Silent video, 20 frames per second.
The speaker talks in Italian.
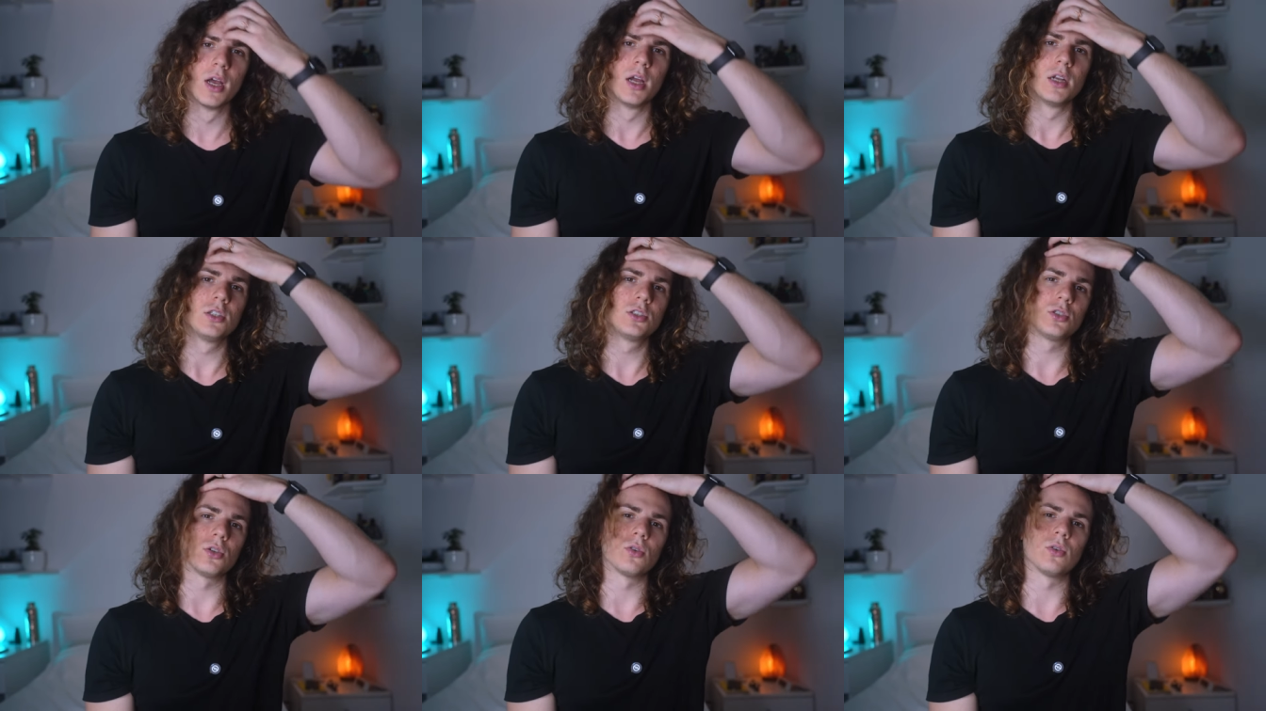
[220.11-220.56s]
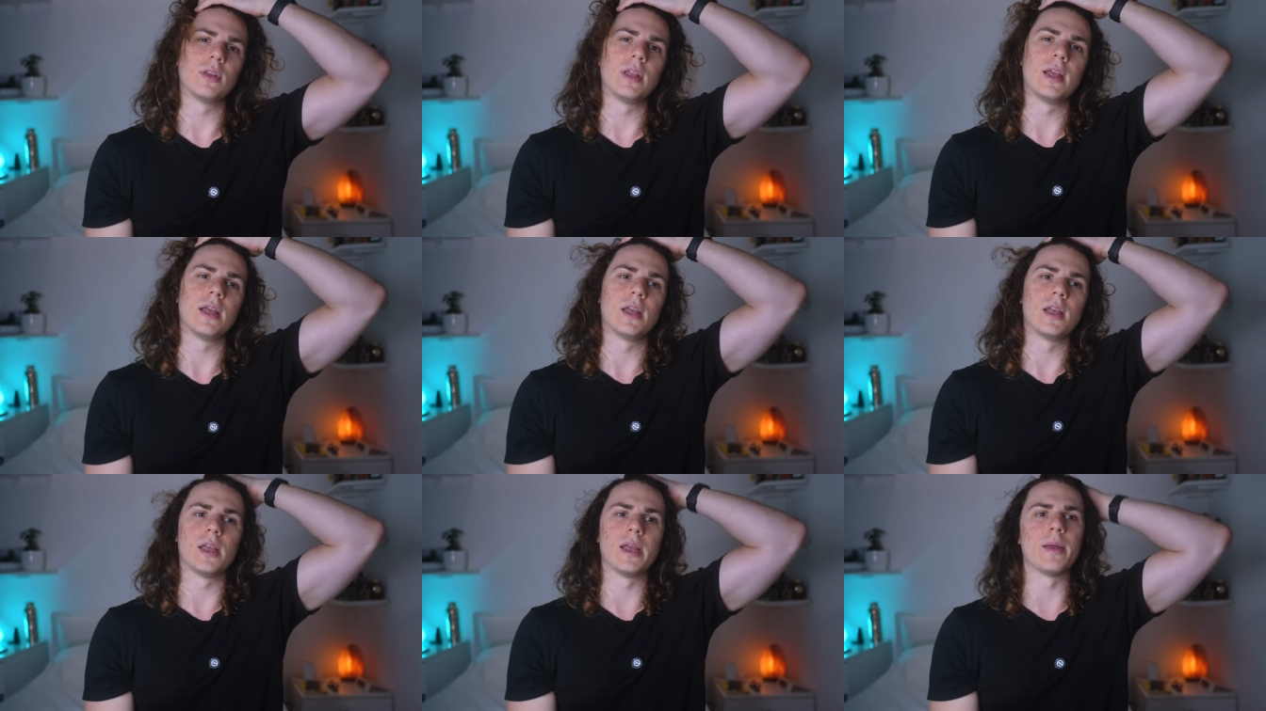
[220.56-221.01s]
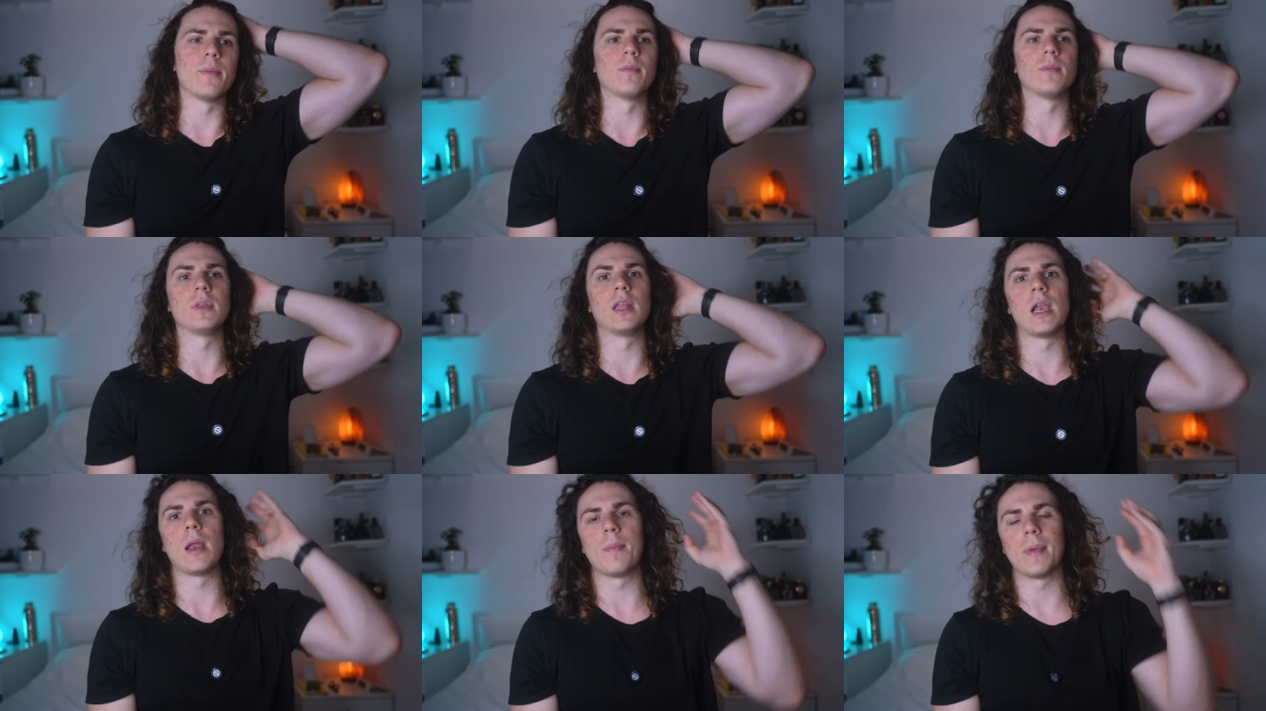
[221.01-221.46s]
ci sono dei,
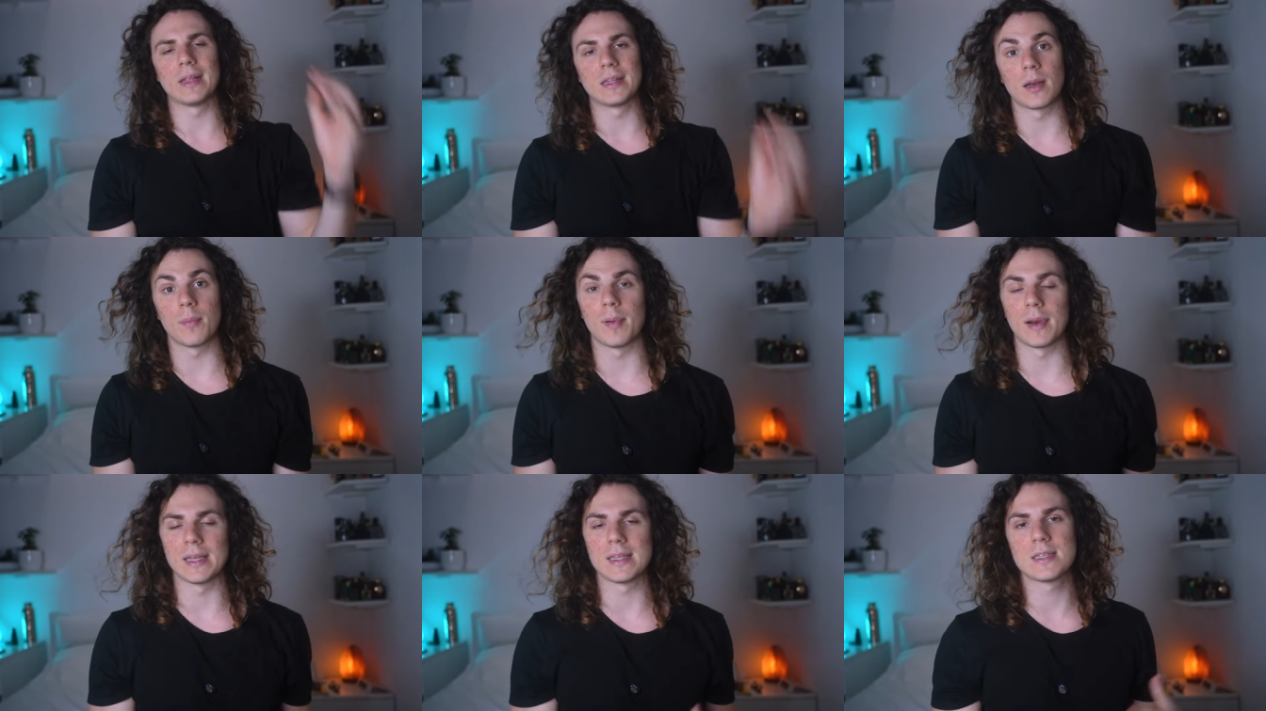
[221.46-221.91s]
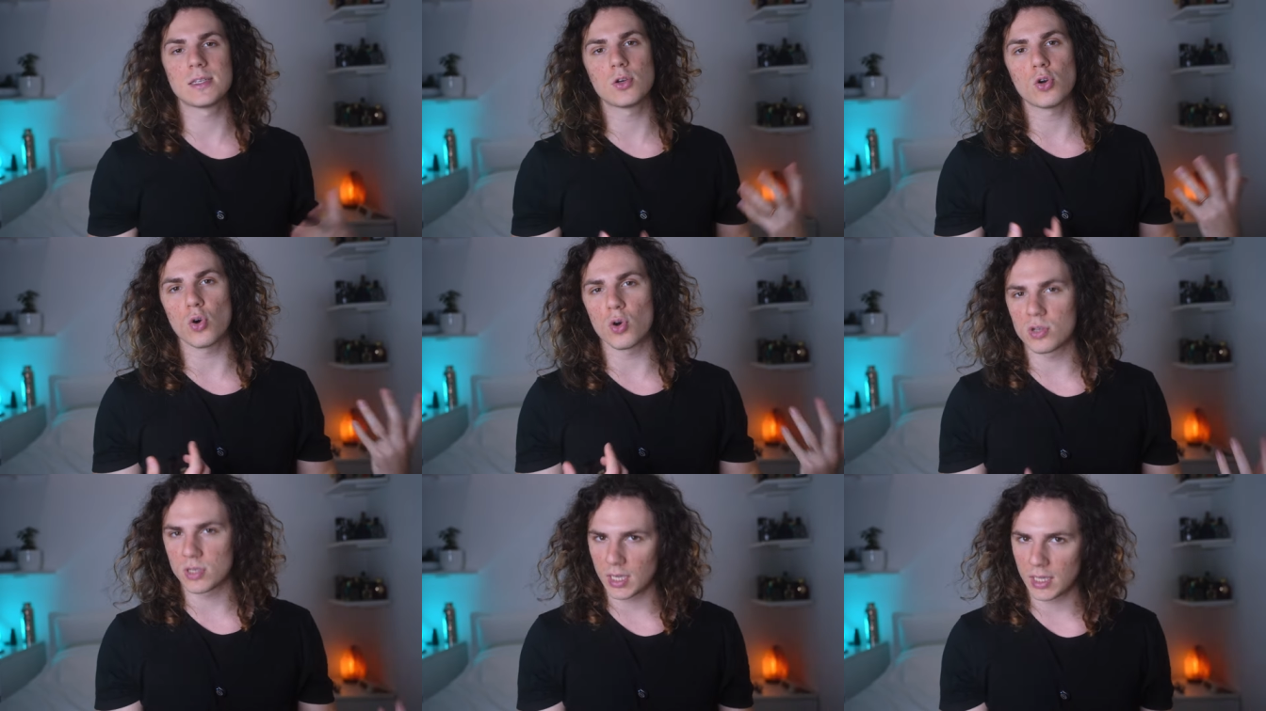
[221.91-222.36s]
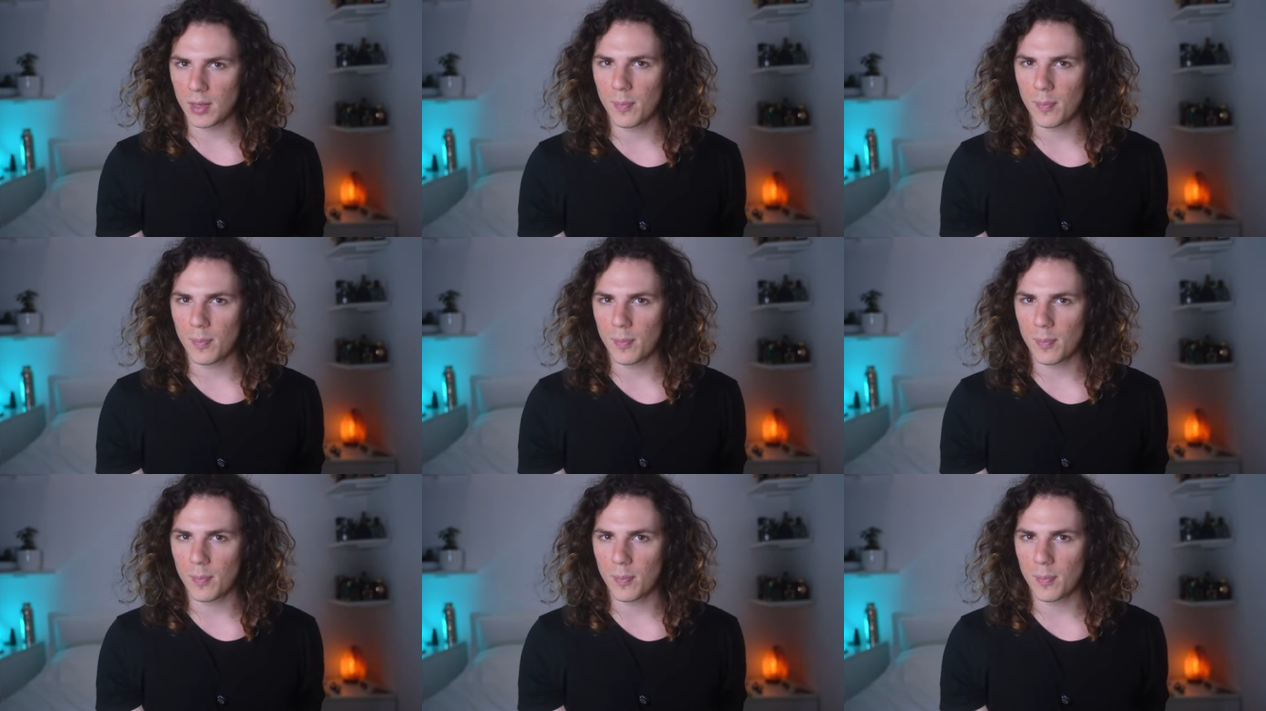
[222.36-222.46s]
delle pietre preziose,